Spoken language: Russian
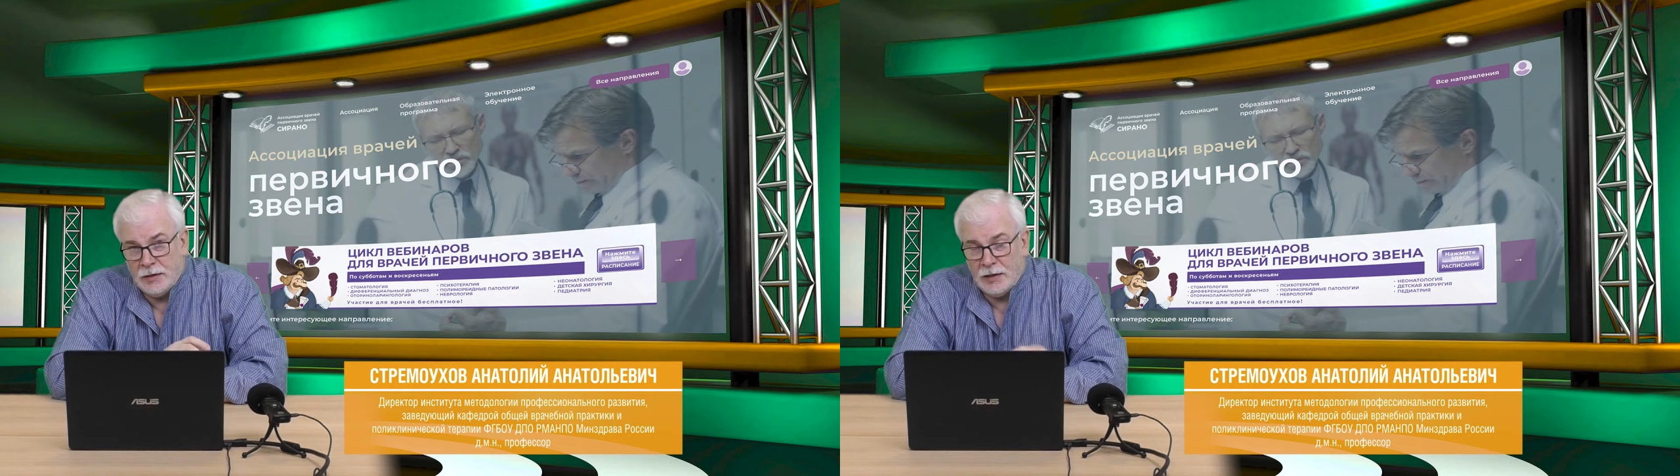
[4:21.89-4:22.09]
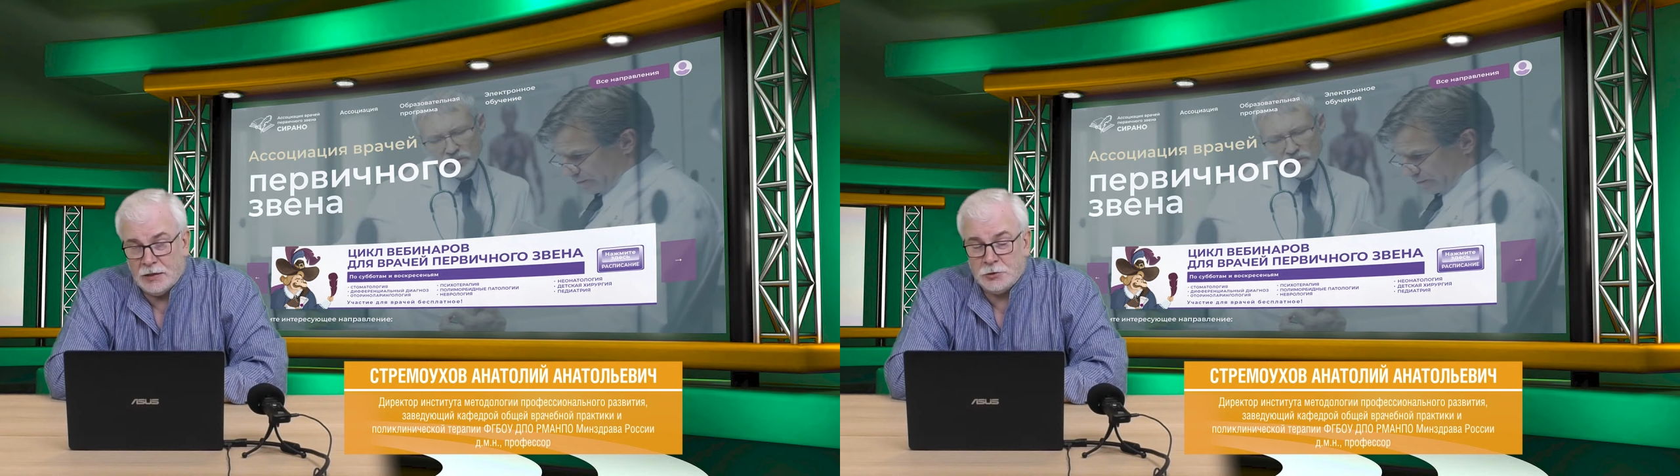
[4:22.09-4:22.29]

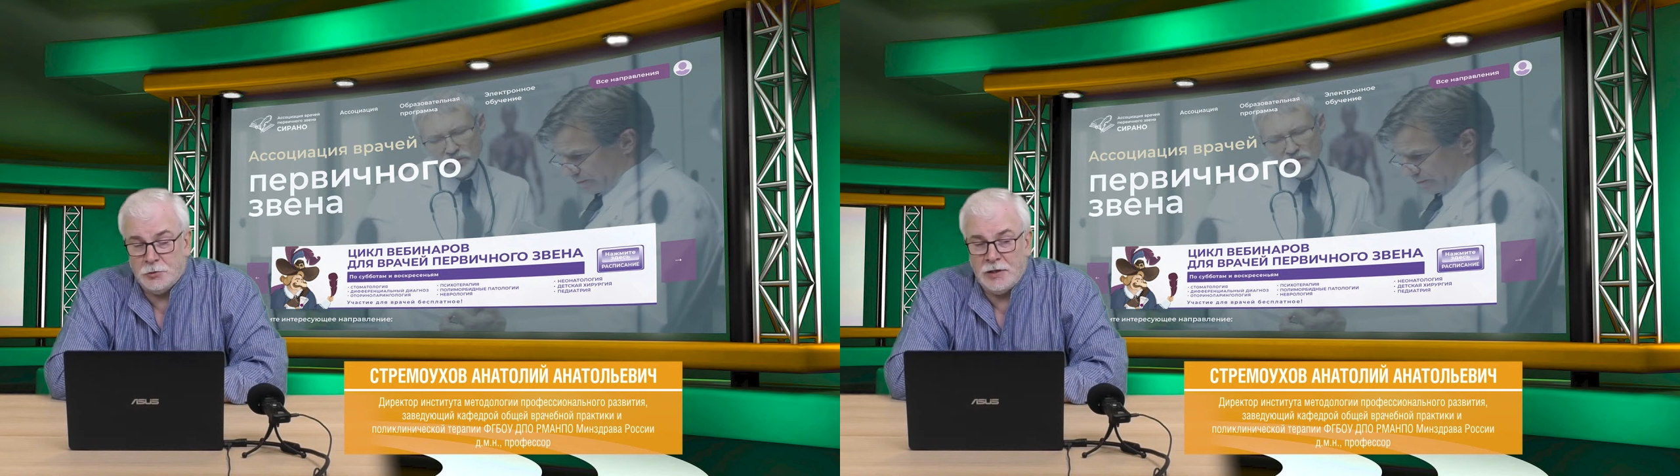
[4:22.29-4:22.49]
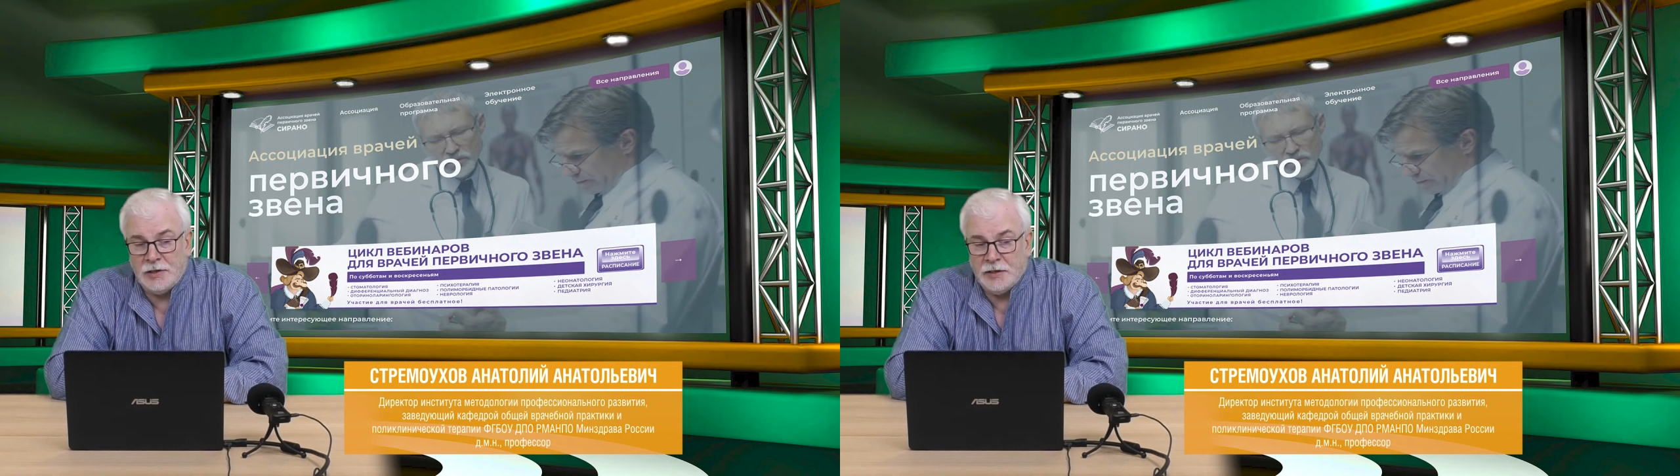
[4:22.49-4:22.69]

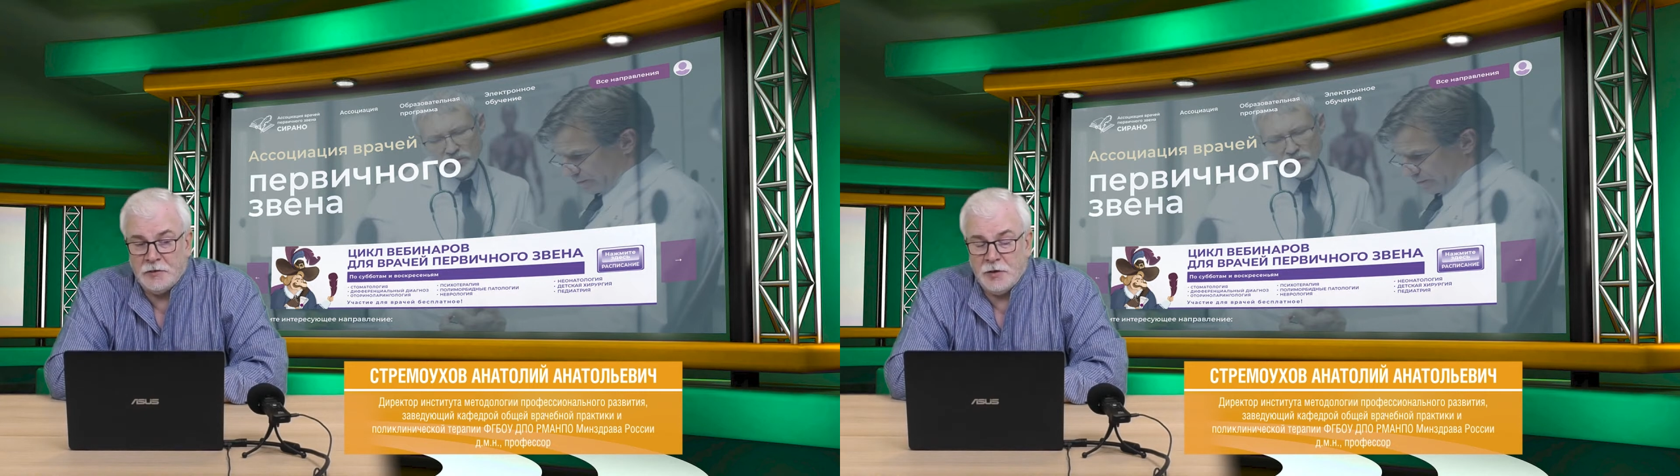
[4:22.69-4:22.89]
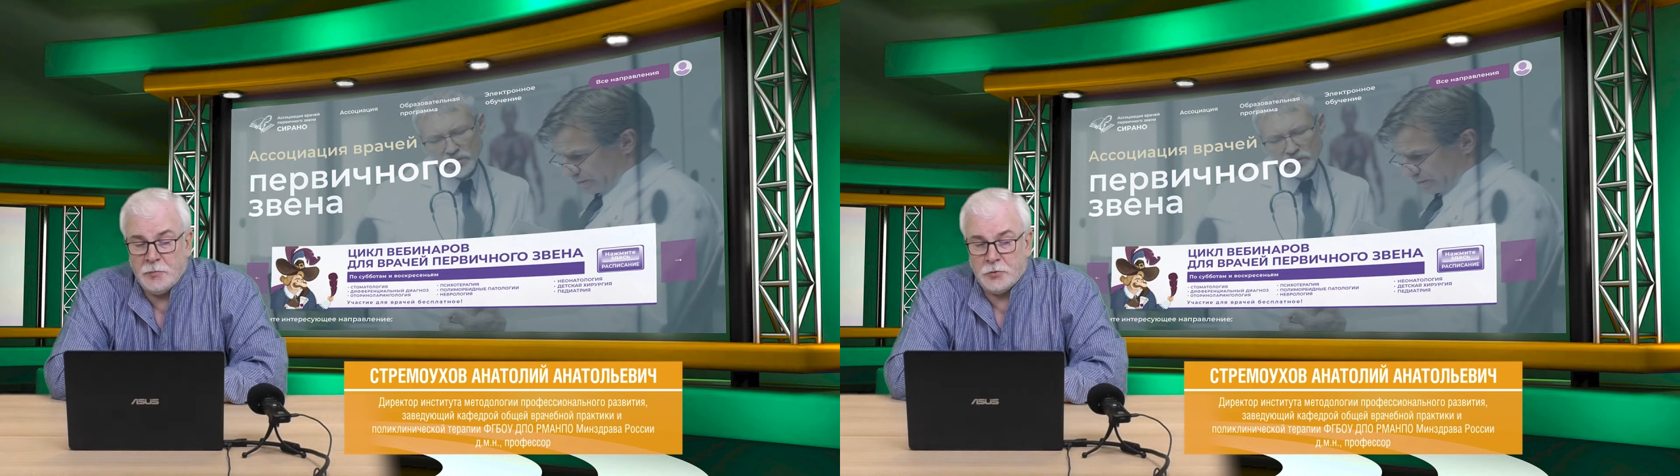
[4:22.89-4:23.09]
актуальные
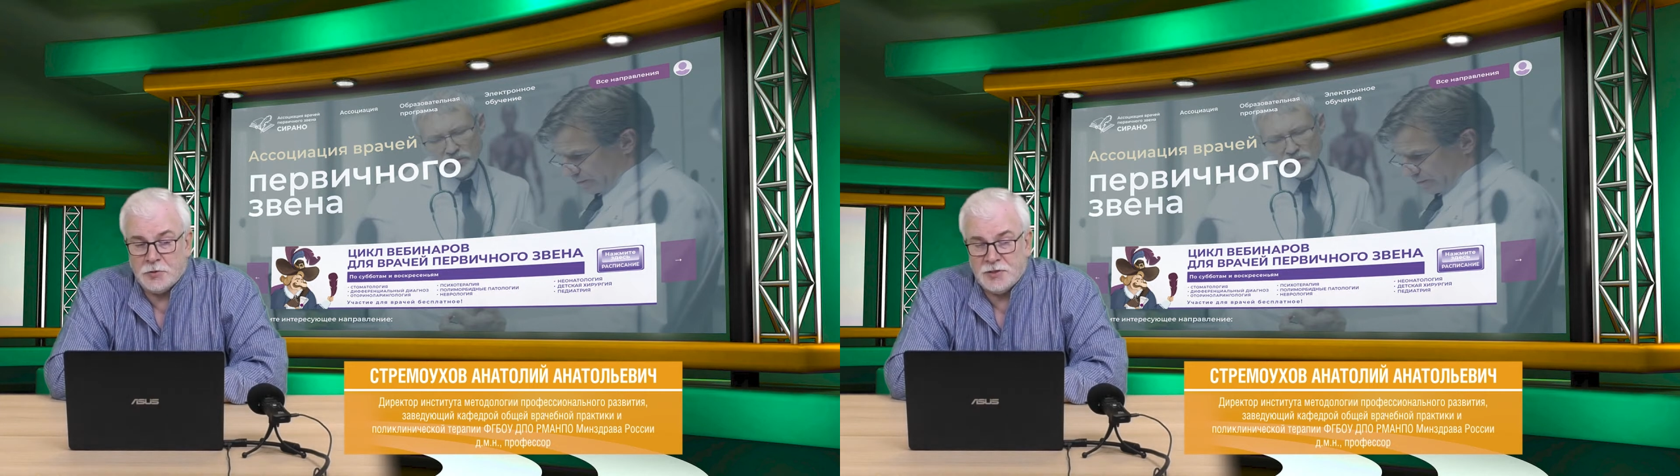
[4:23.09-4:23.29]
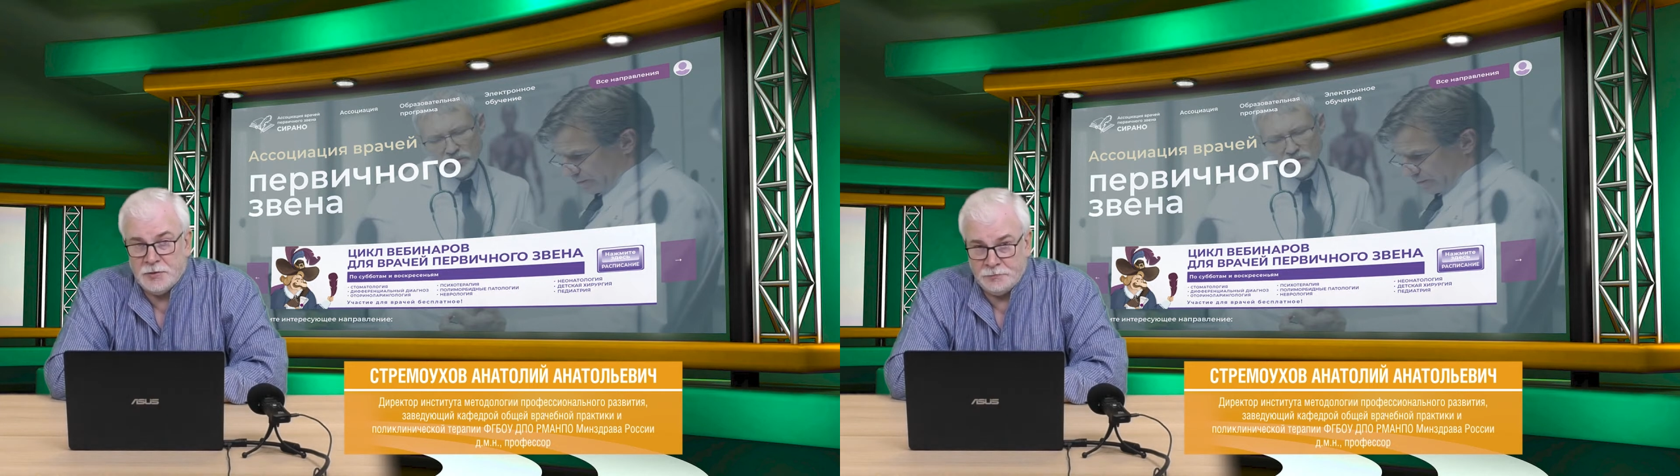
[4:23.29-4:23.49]

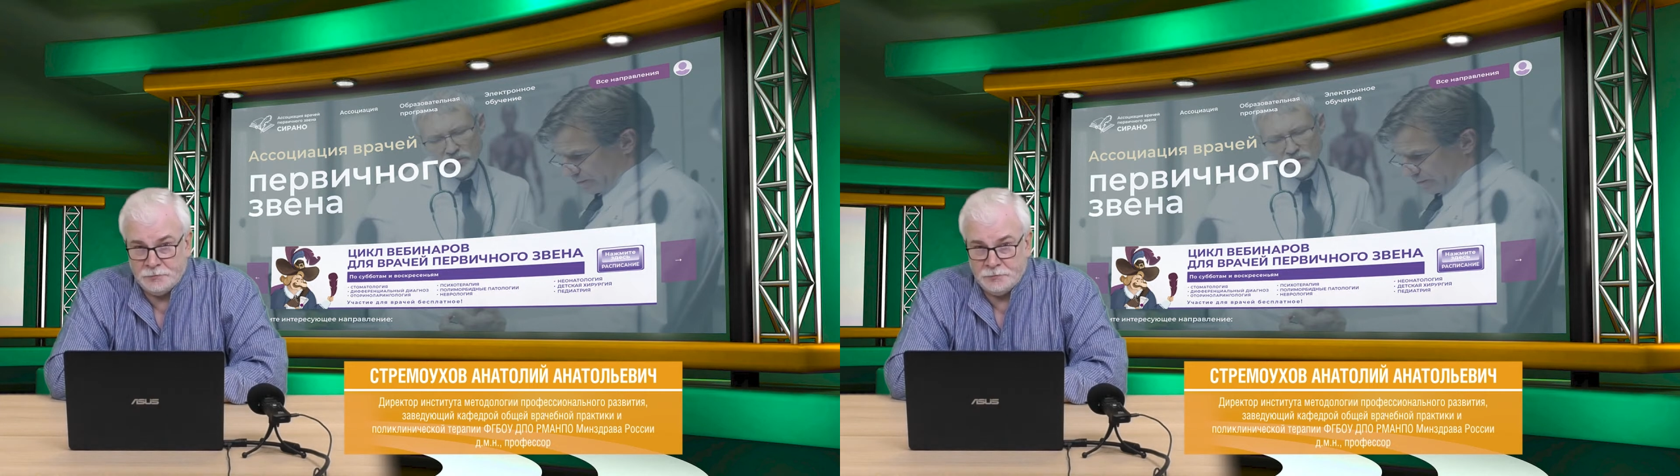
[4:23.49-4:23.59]
вопросы